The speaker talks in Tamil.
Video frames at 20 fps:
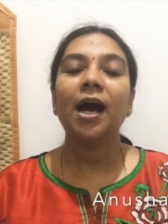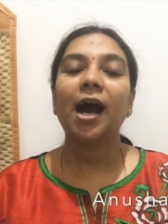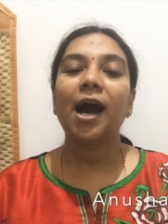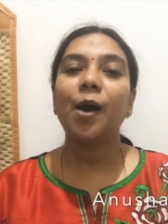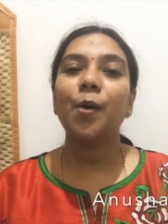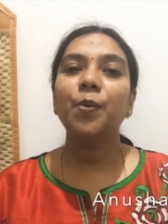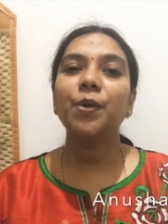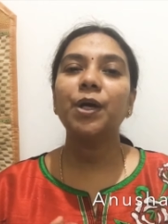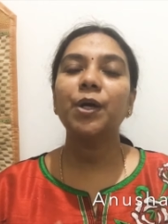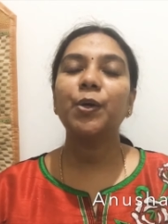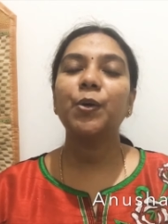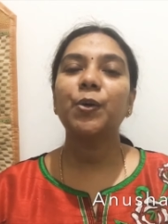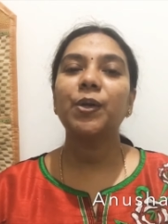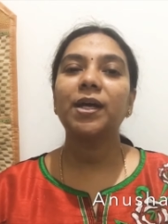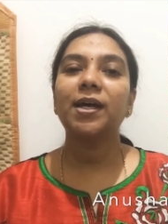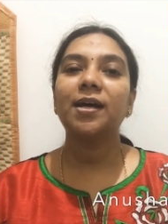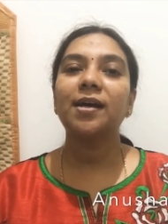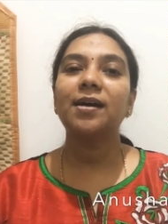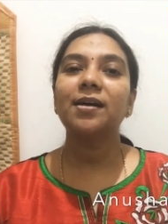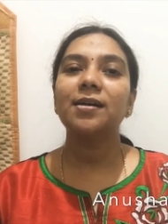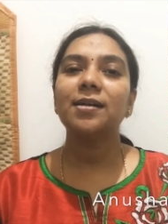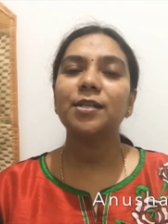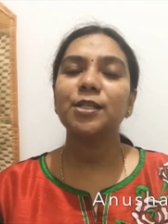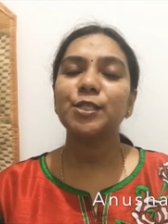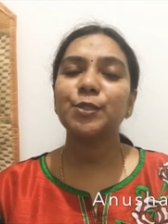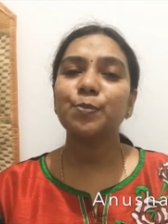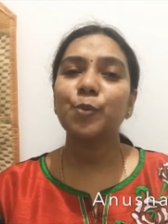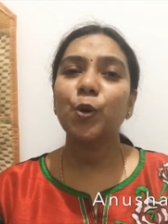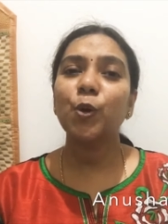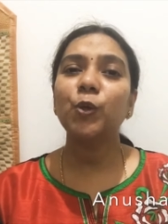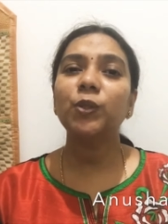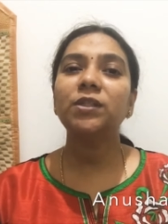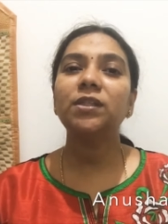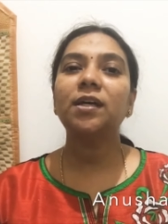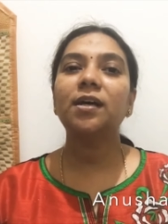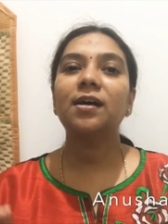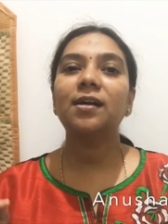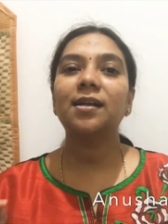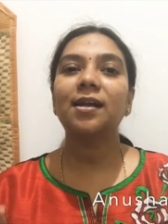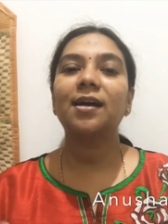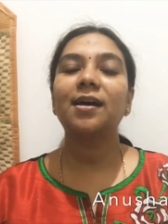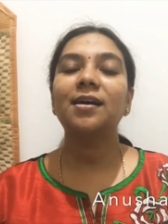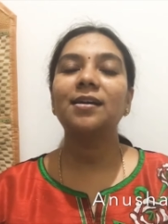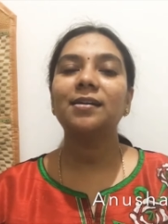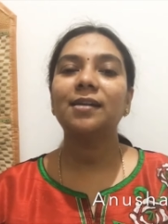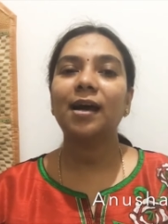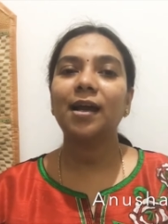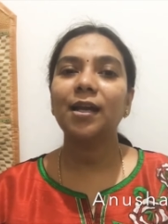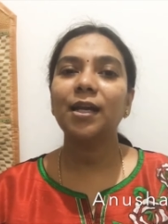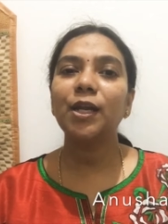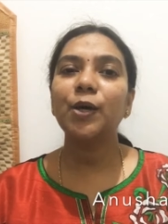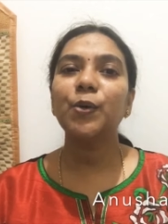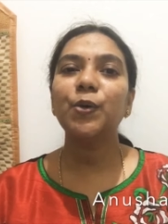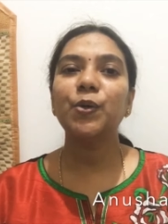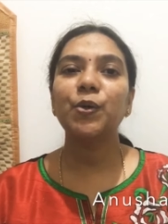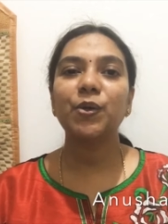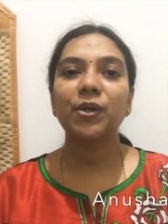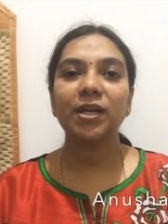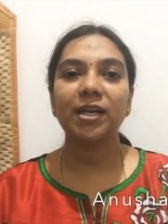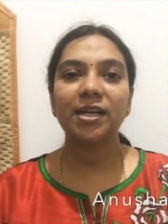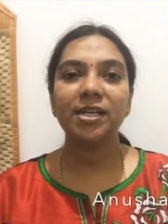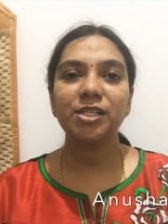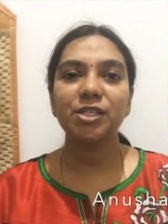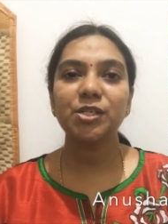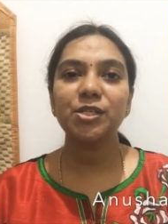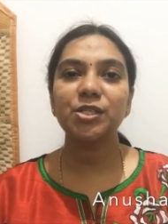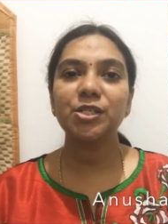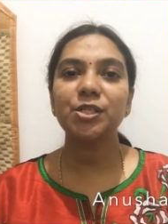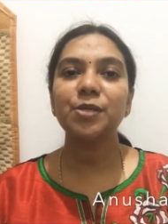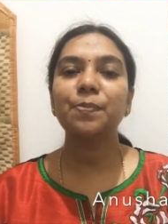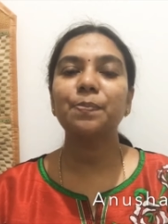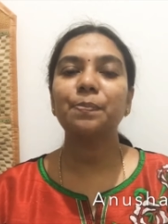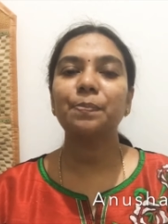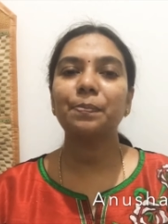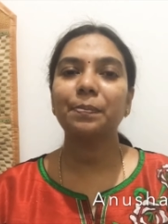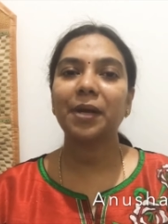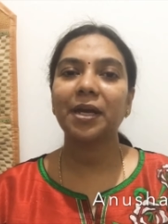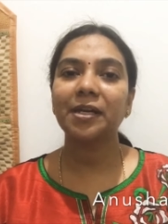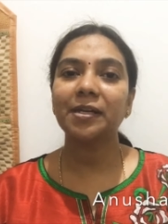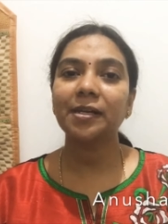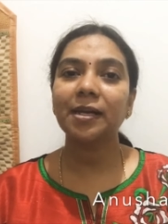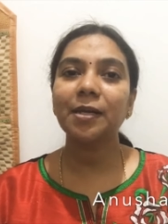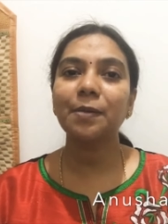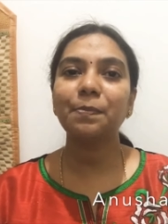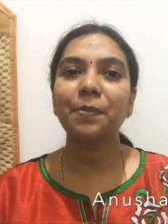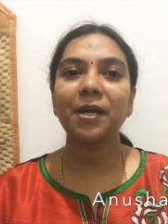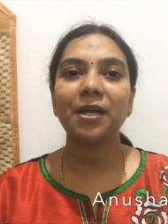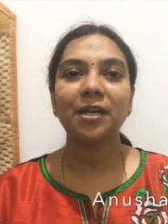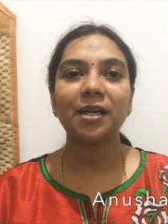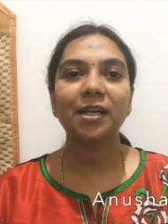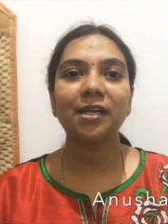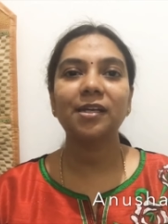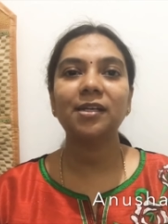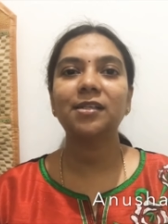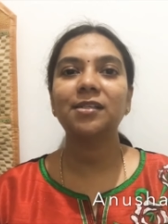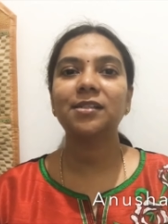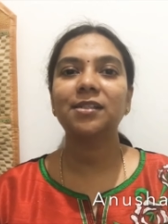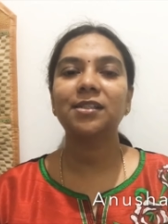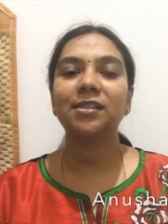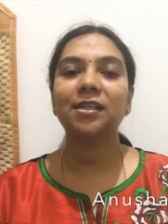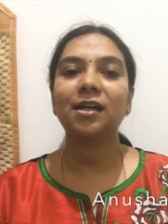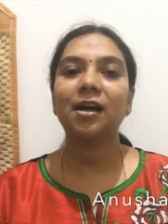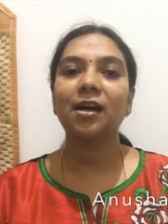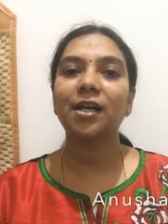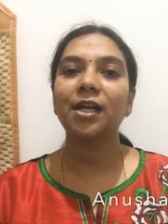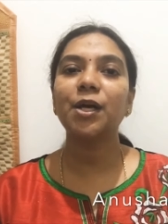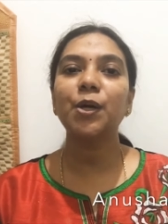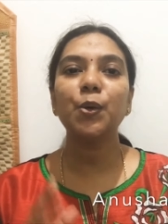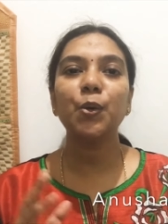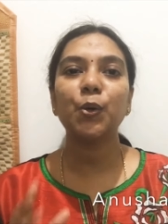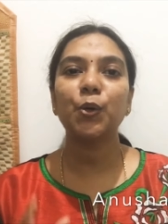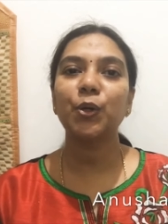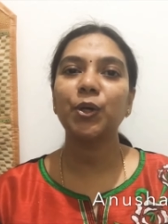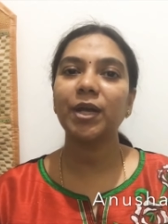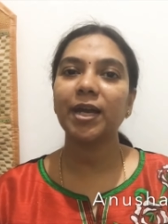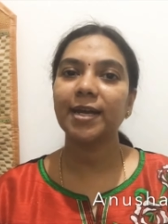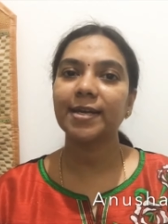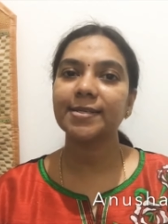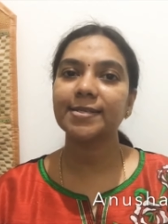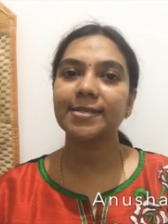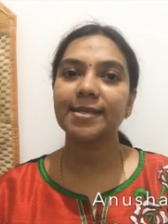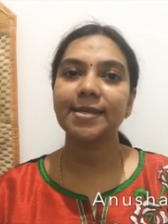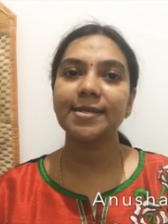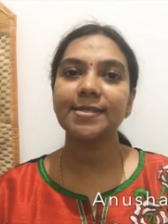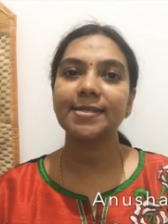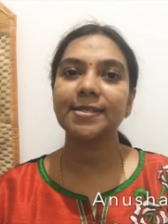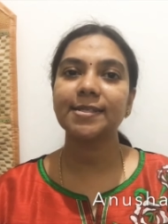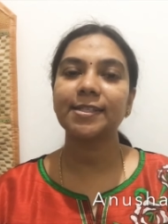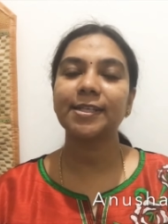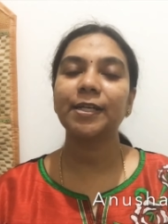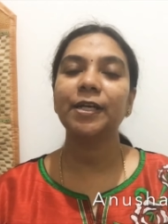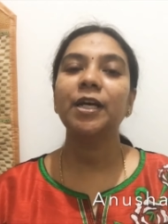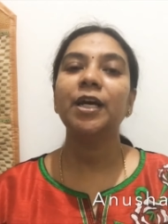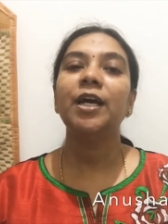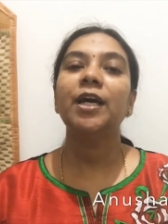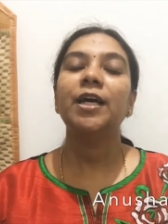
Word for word: அவங்க கூட ஸ்மூத்தான நல்ல ஒரு ரிலேஷன்ஷிப் மெயின்டைன் பண்ணிக்கிறதுக்கான ஒரு எக்ஸசைஸ் இது